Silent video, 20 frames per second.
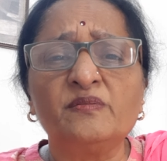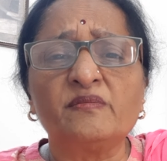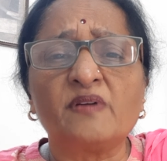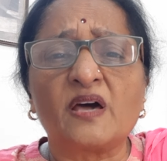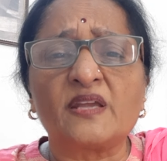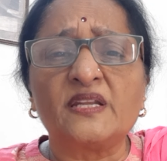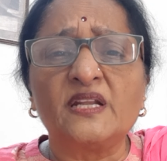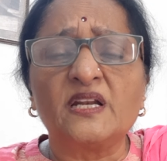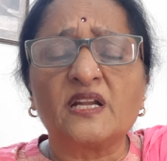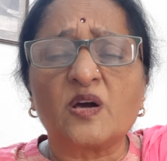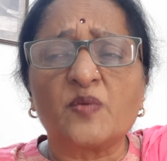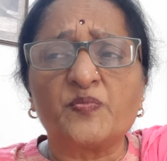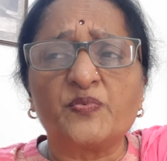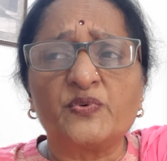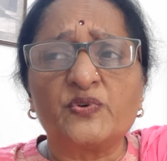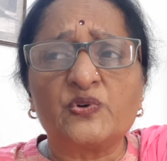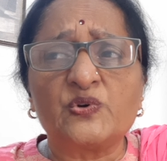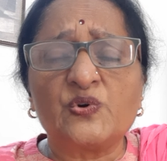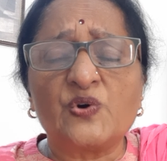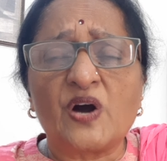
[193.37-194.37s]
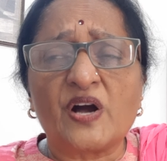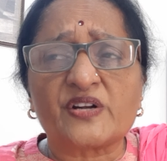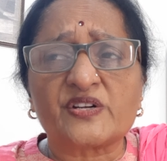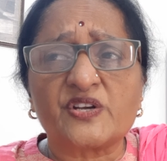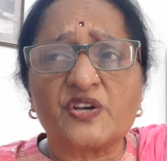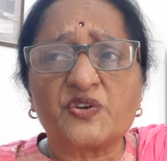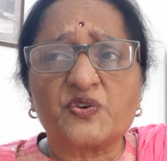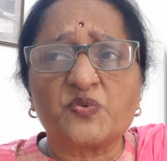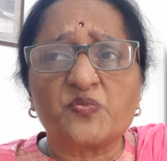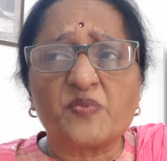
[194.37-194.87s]
అనిల్ కపూరు
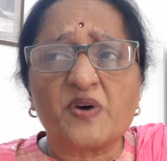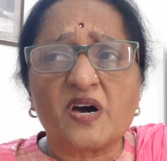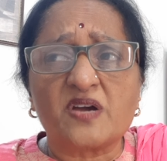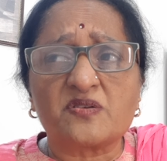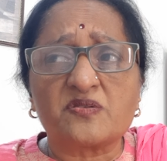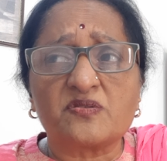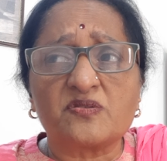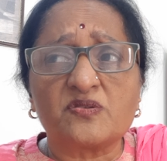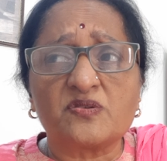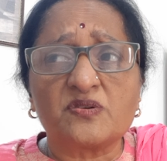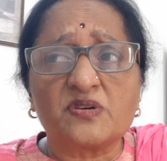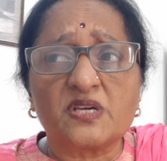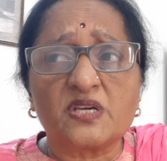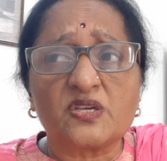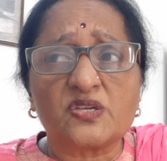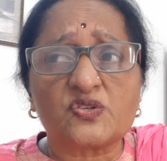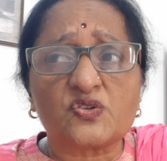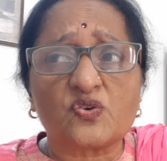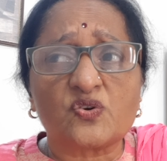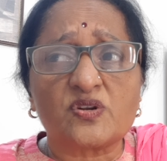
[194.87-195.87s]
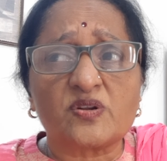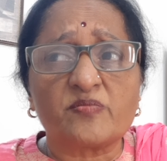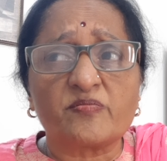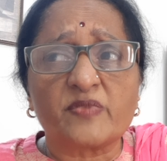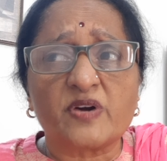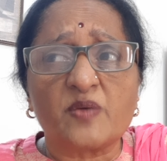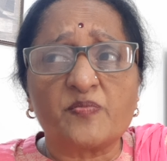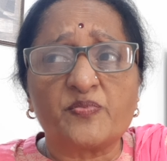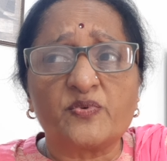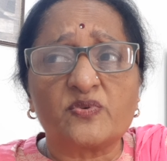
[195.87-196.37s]
అక్షయ్ కుమారు ఈ సోనం
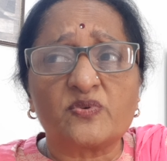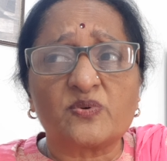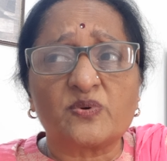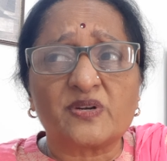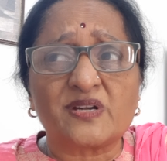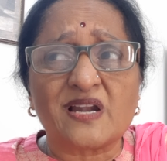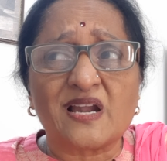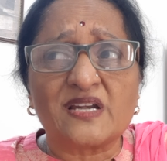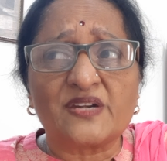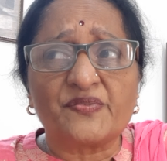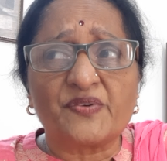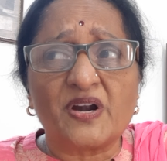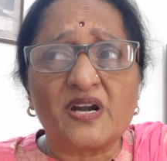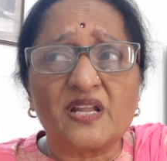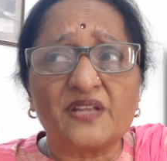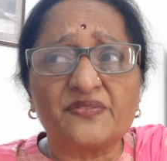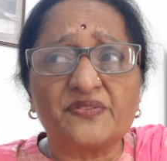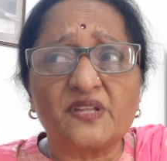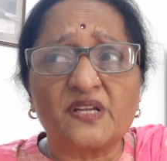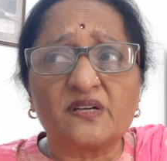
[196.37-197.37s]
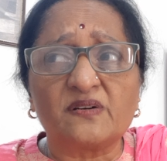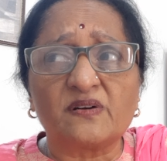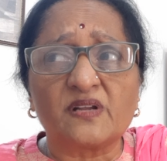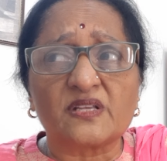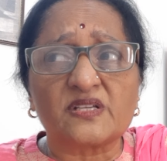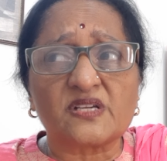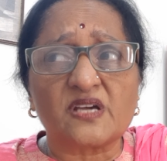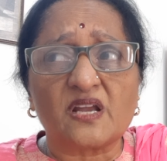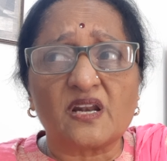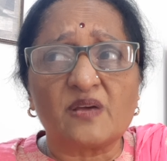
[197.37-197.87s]
కపూరు ఇట్లాంటి వాళ్ళందరూ కూడా
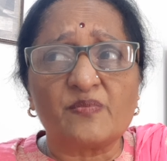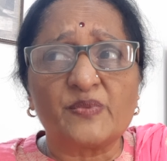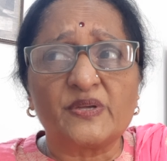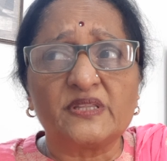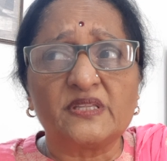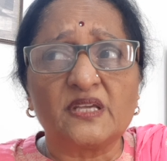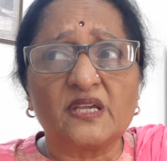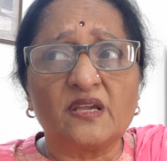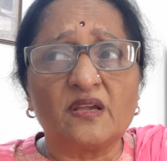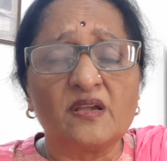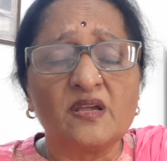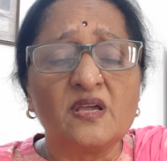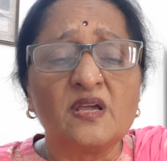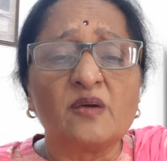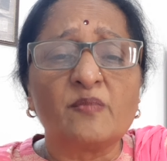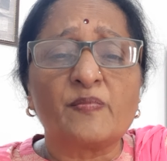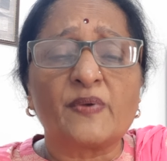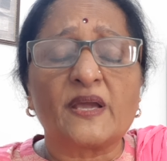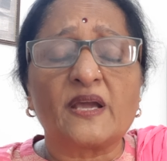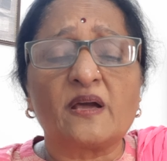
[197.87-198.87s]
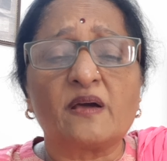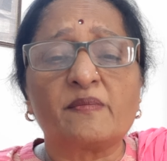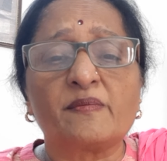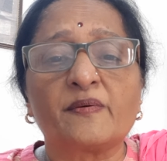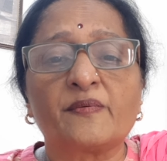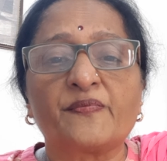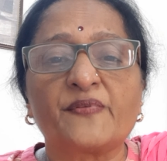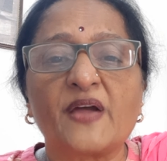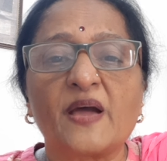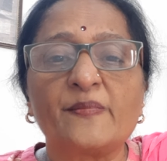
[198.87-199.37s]
చాలామంది పైగా
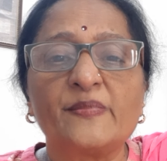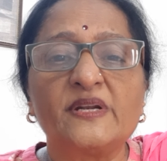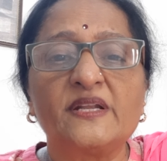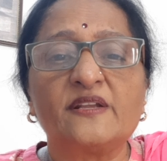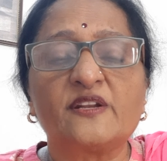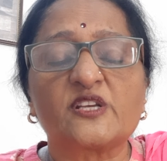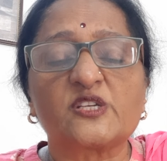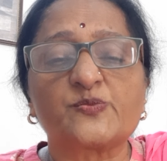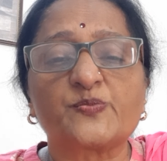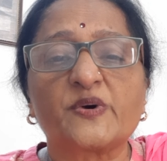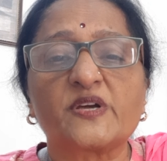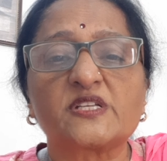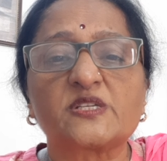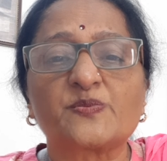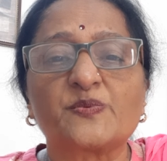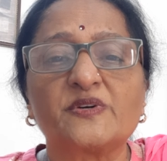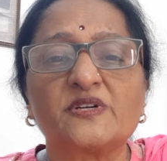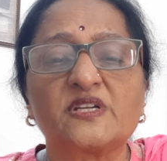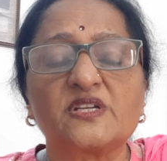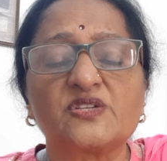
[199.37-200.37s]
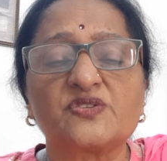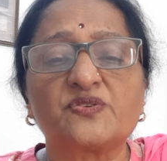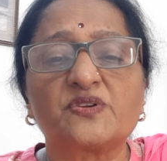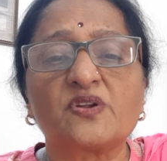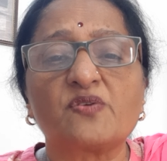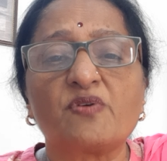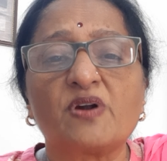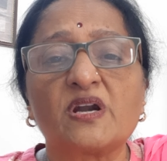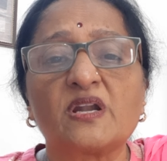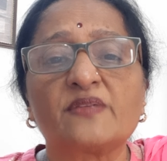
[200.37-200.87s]
ఫ్యామిలీ రెస్పాన్సిబిలిటీస్
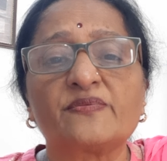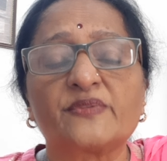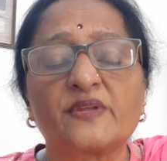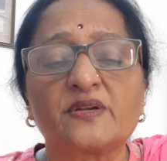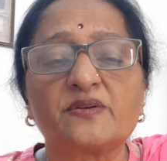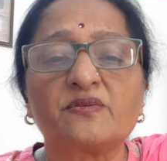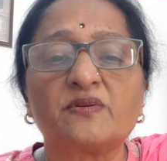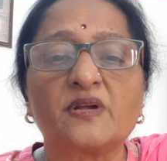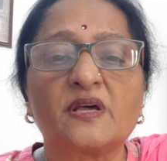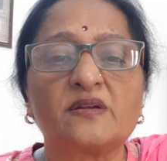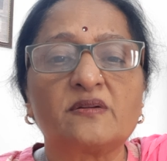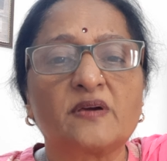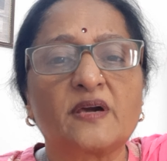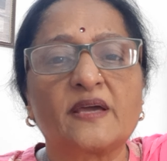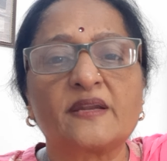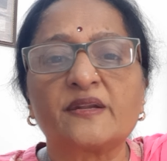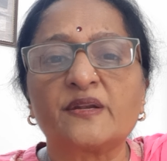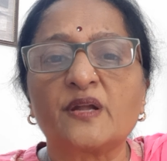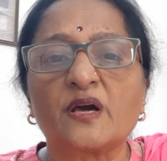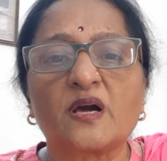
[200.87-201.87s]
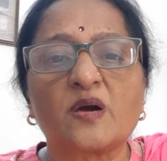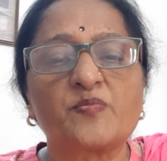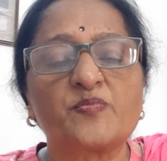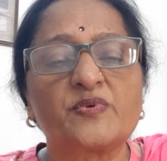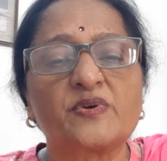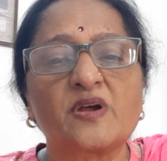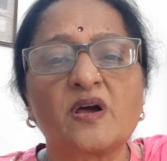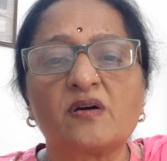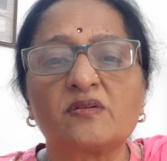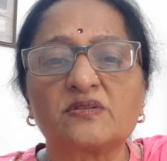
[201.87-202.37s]
ఉన్న వాళ్ళందరూ కూడాను కరీనా
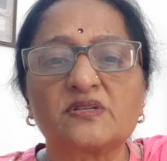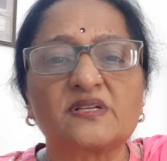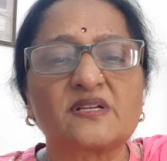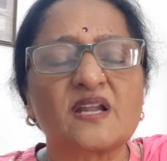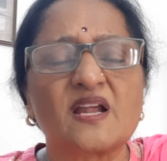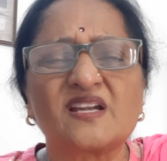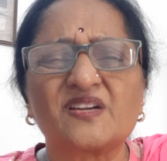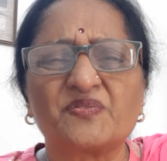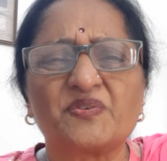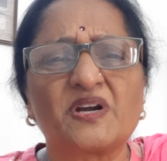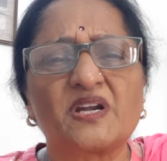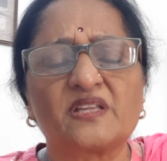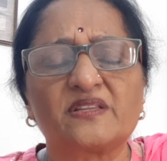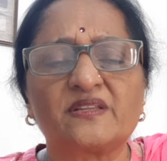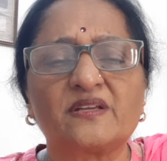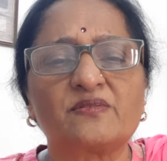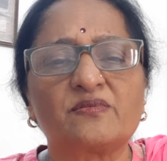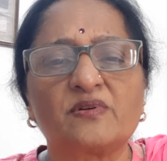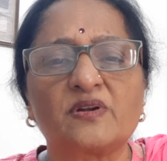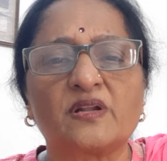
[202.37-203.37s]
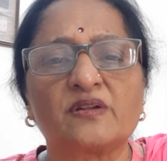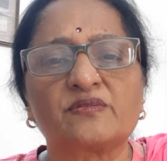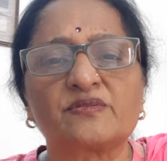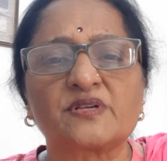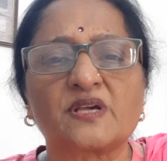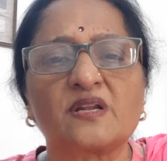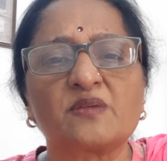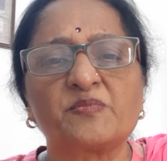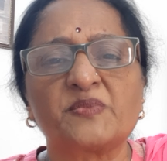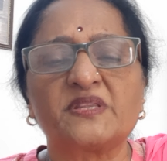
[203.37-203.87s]
కపూర్ కావచ్చు ఇట్లాంటి వాళ్ళందరూ కూడాను
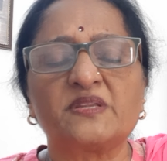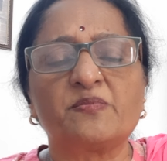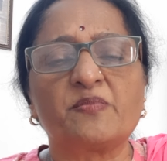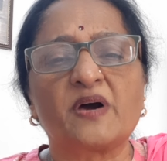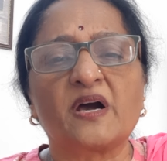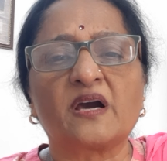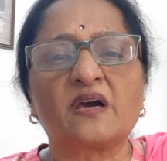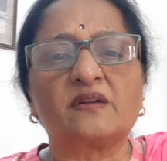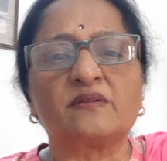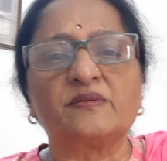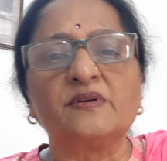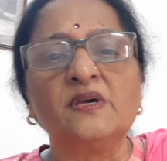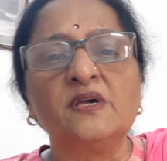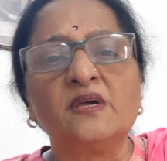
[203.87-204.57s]
చాలామంది బాగాను